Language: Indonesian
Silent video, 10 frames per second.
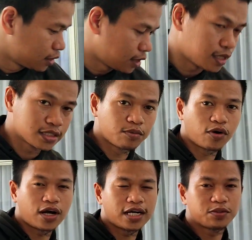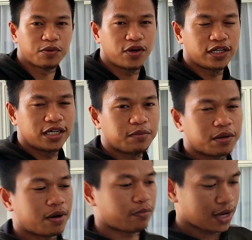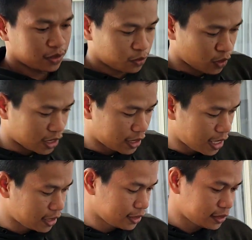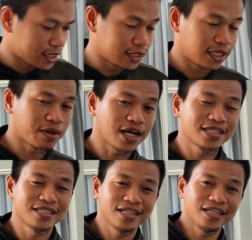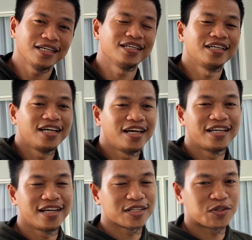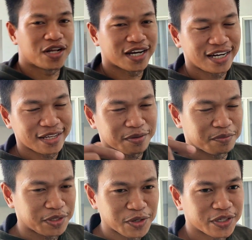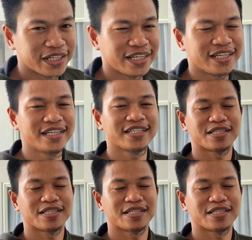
Uh, semoga guys video ini bermanfaat untuk kalian dan terima kasih yang sudah klik video ini.